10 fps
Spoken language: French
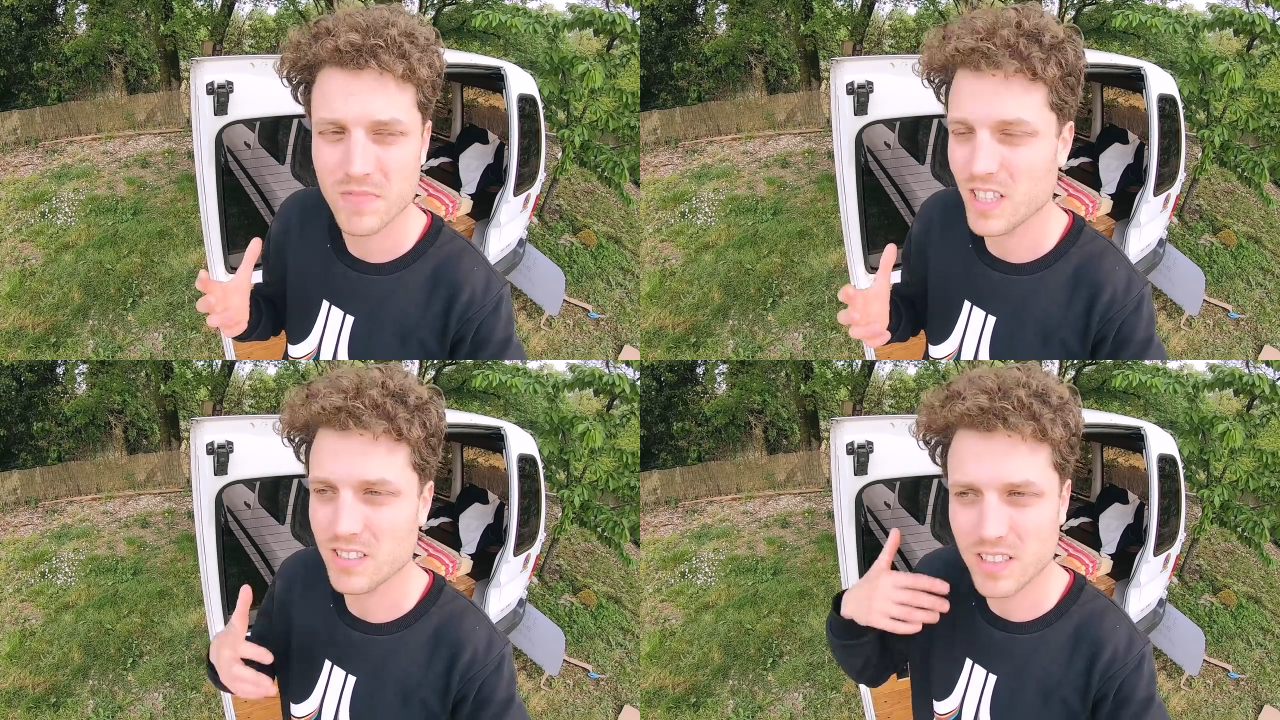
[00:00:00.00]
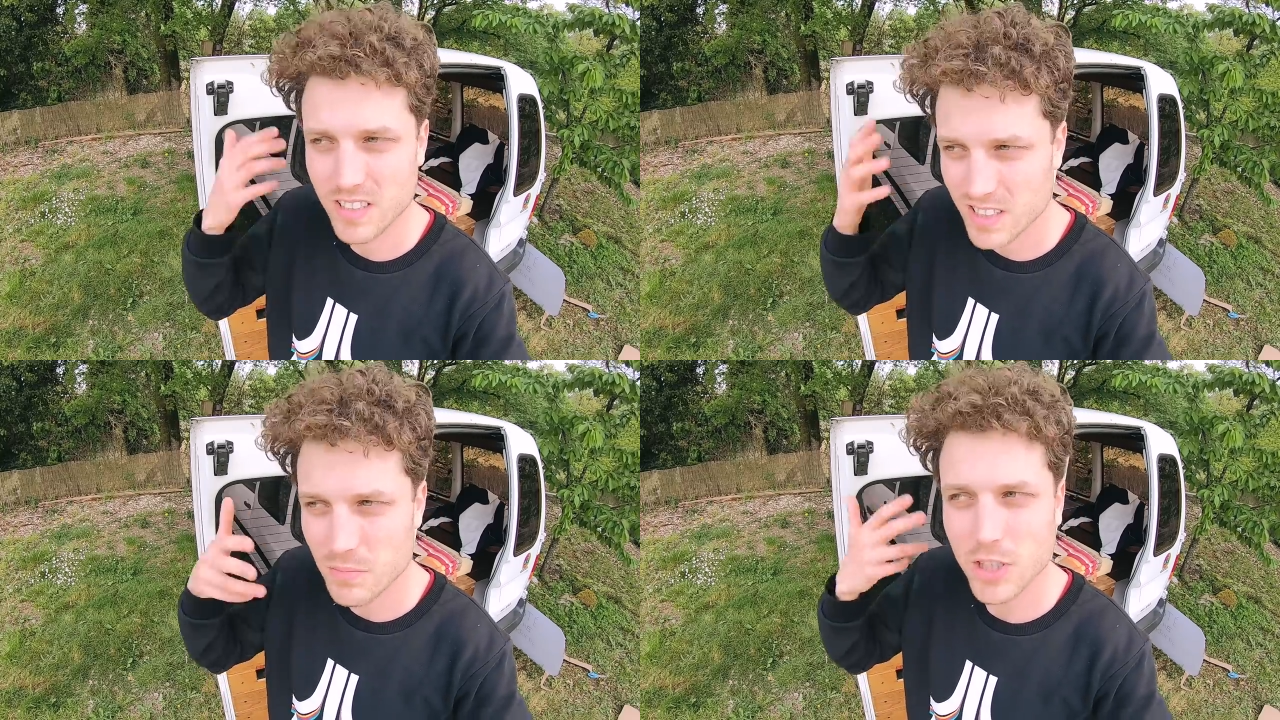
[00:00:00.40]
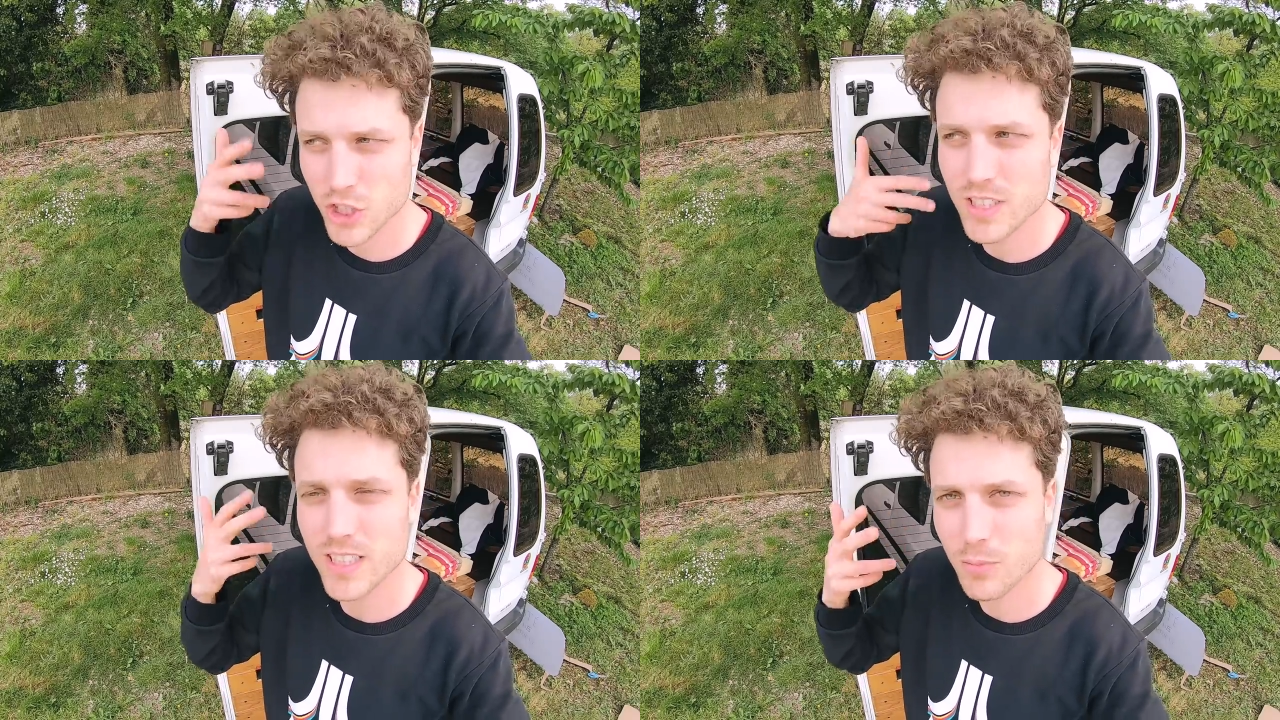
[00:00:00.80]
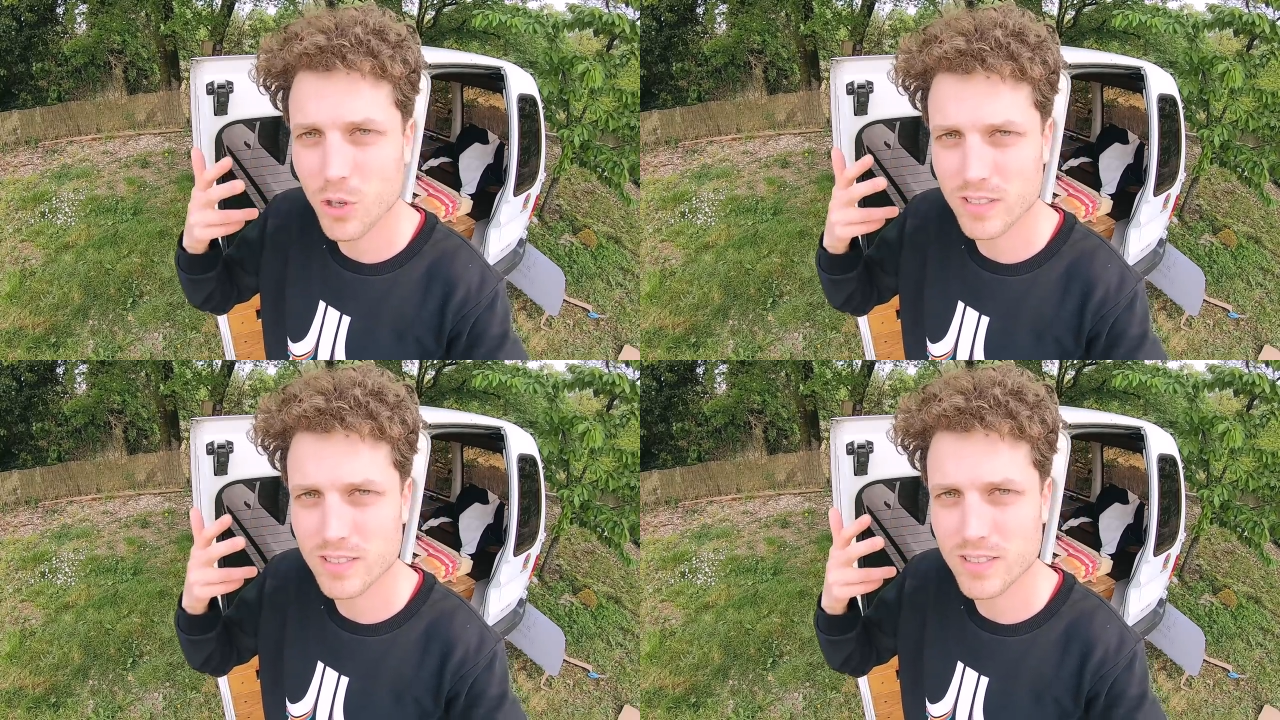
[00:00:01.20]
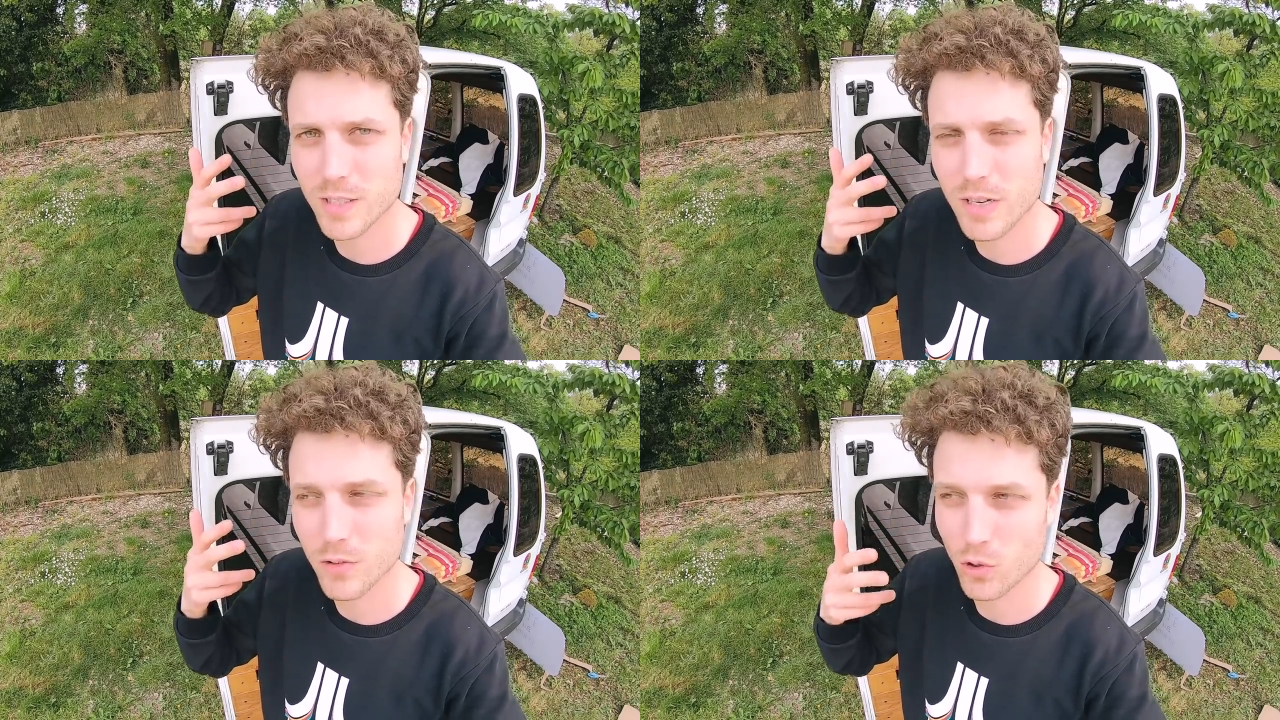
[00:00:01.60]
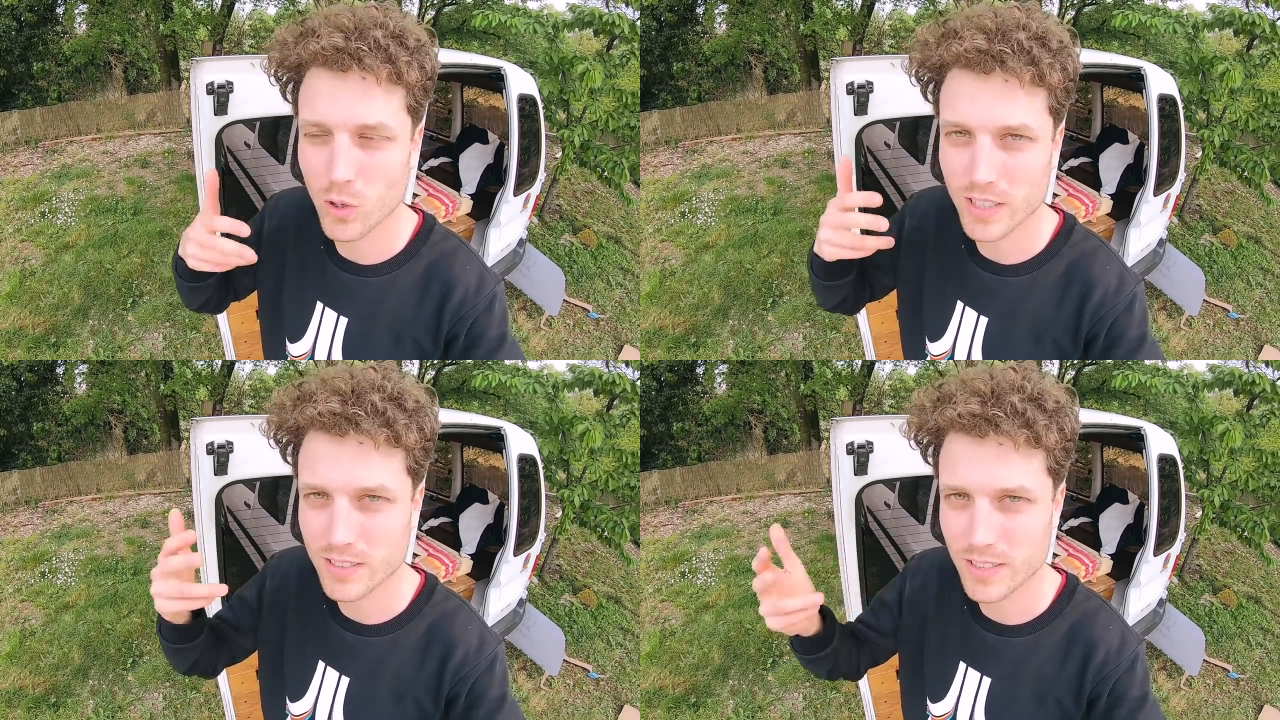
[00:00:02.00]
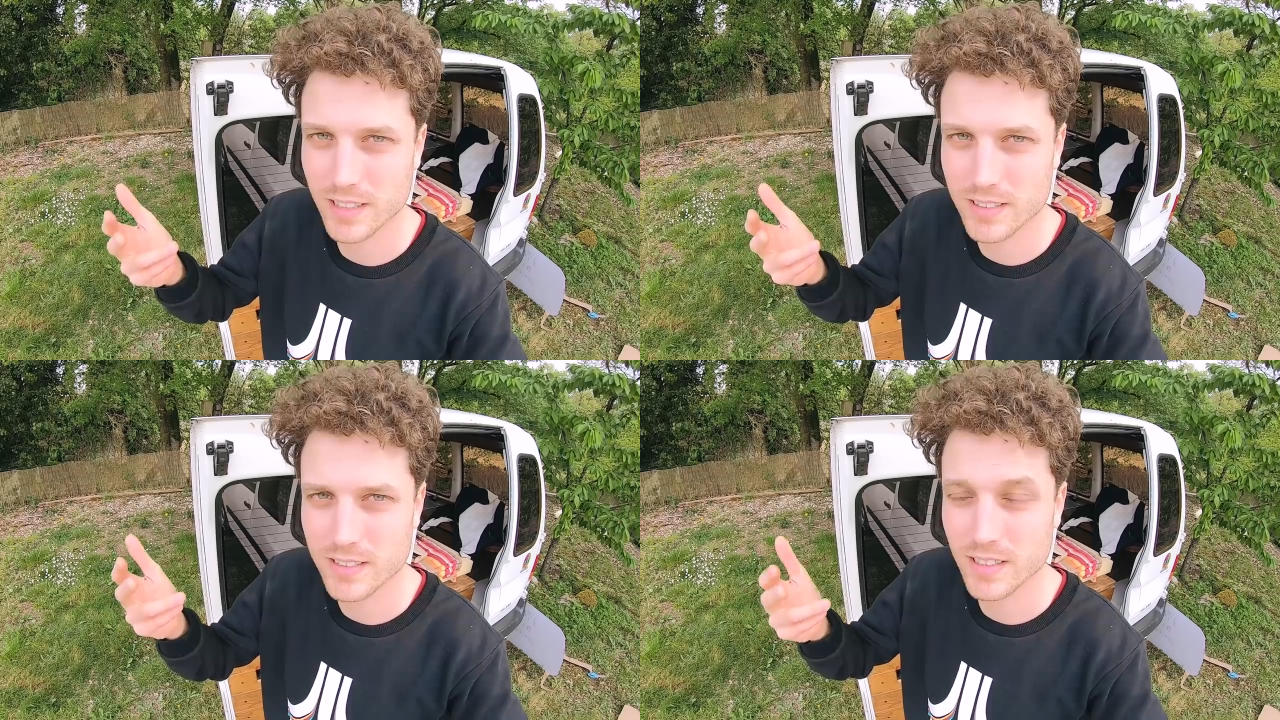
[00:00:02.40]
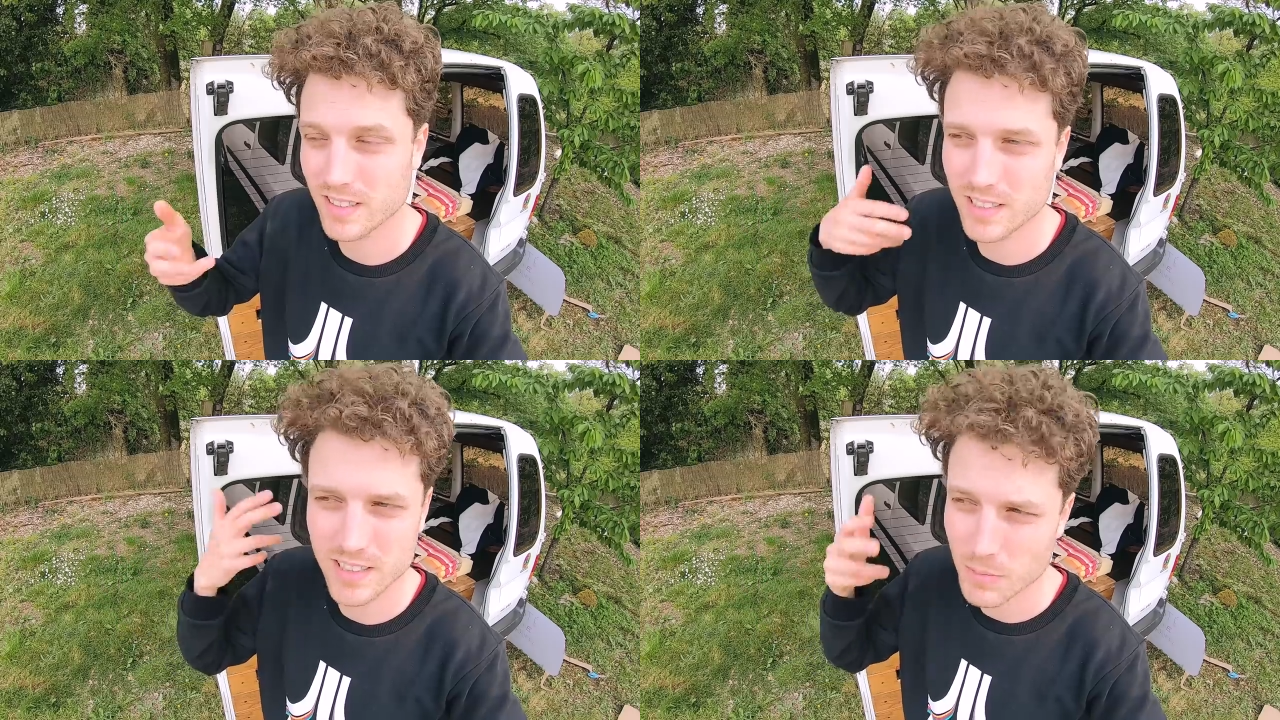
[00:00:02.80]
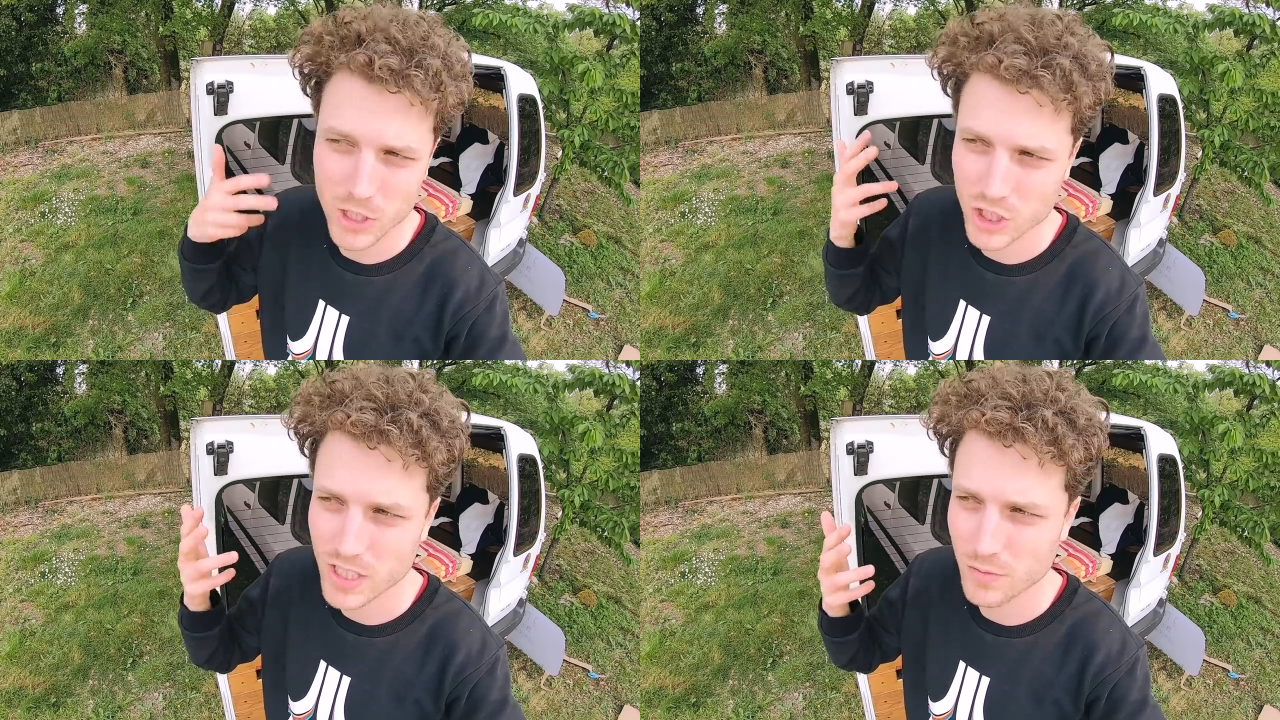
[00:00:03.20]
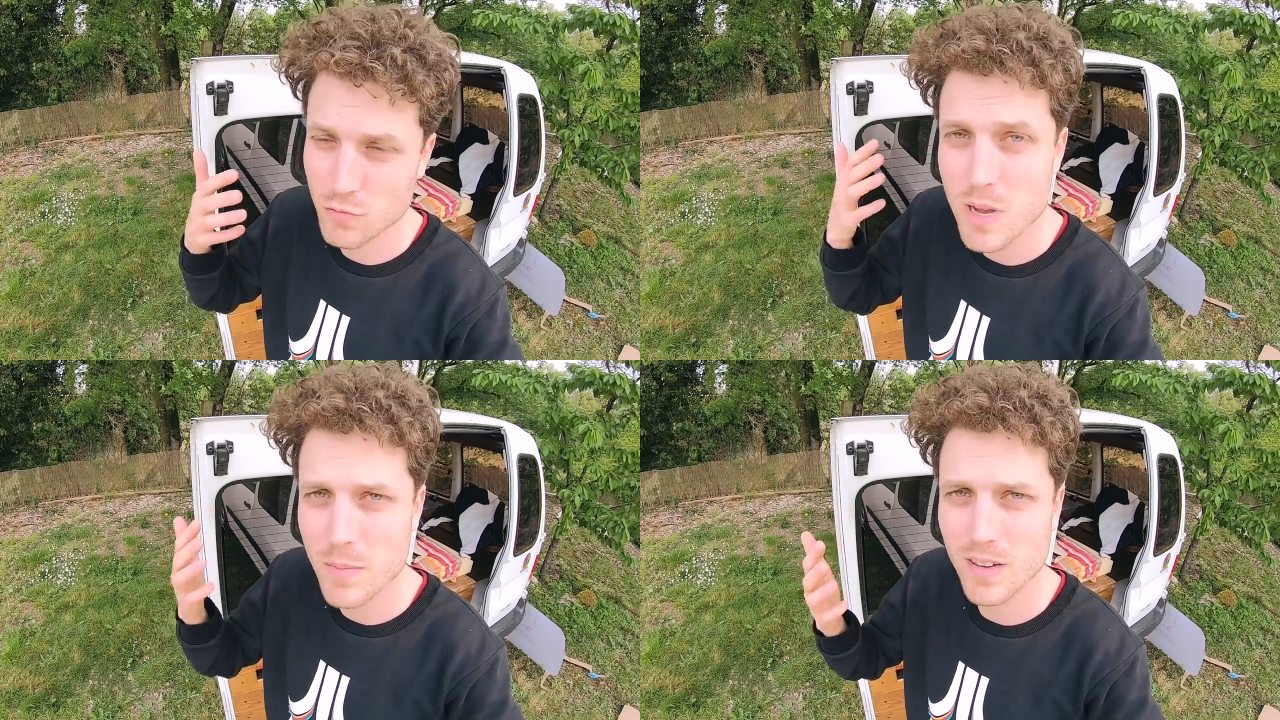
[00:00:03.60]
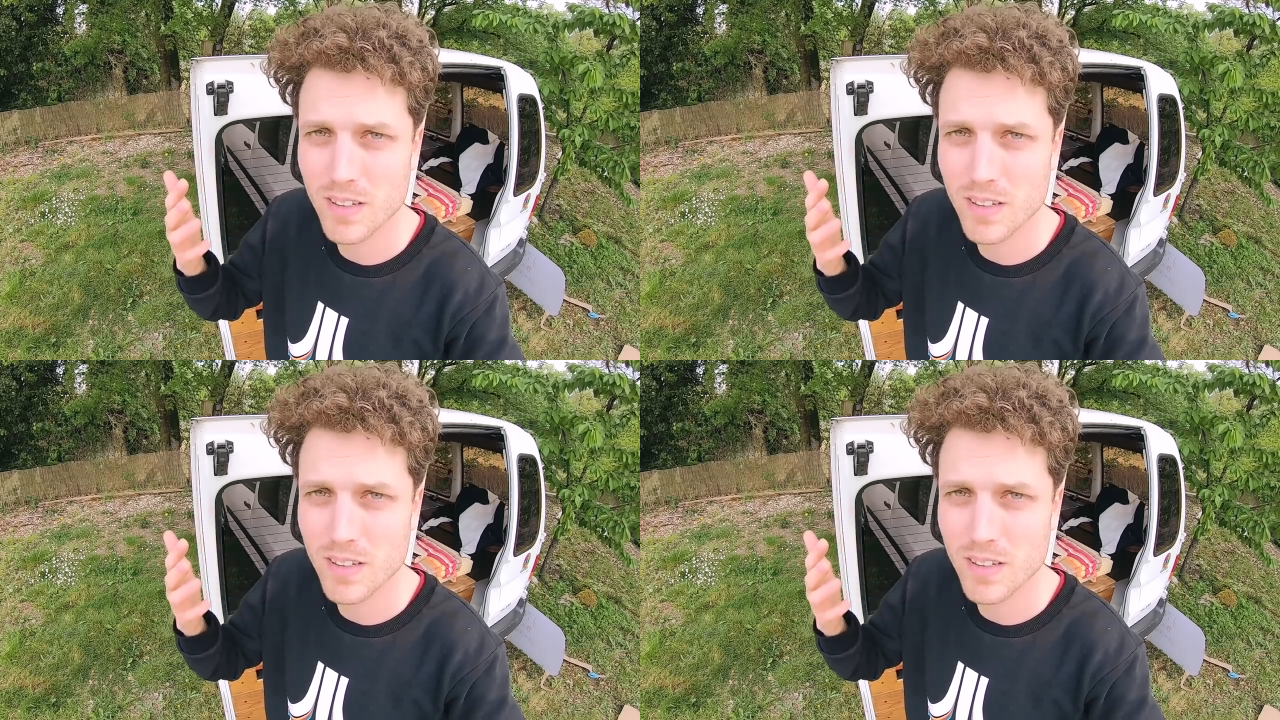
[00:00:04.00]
Essayez d'imaginer d'abord un système avant de regarder ce qui existe. Essayez d'imaginer vous-même.